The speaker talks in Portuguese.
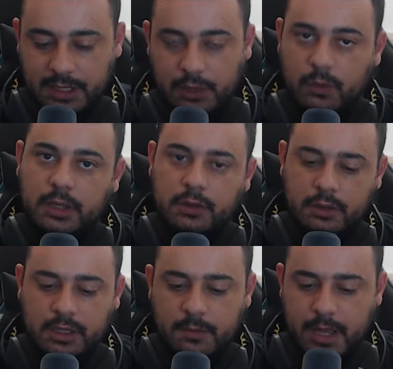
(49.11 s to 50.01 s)
Enquanto eu
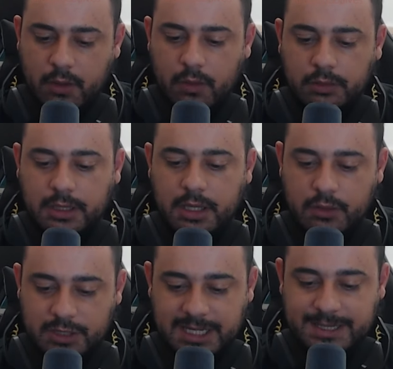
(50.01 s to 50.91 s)
crio minha conta,
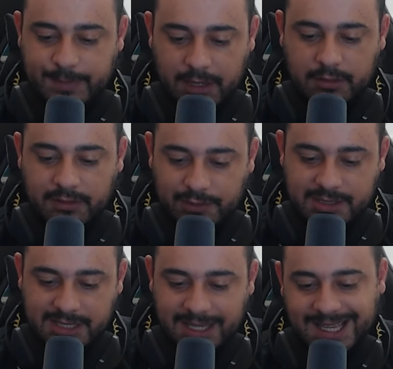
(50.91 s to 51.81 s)
eu já espero que
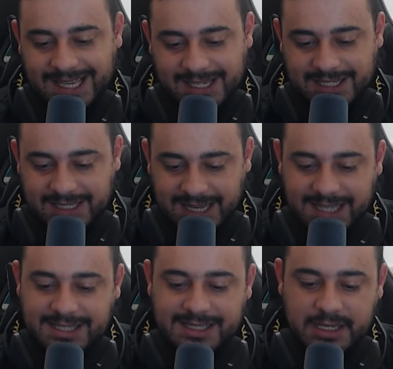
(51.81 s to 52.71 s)
você já
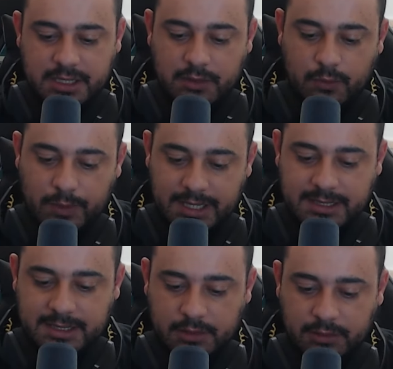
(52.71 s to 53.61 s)
esteja com
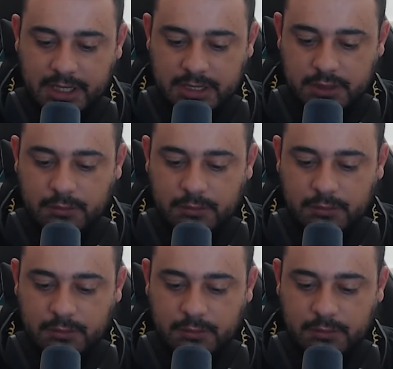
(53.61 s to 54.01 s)
esse seu dedinho